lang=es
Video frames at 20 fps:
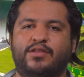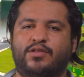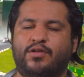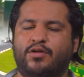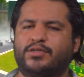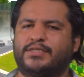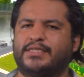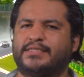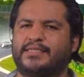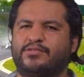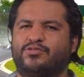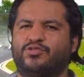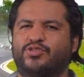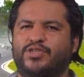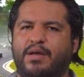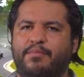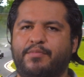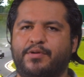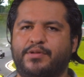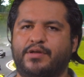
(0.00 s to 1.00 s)
todos hacen
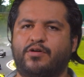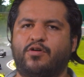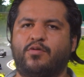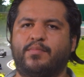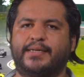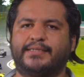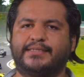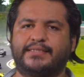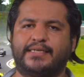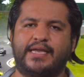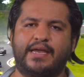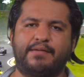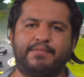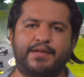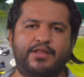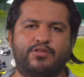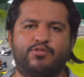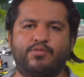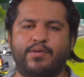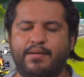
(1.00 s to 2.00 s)
sus cambios de gomas y
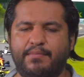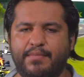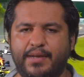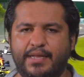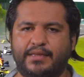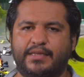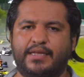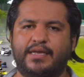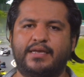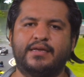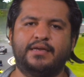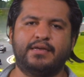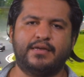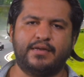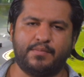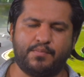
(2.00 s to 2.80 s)
eventualmente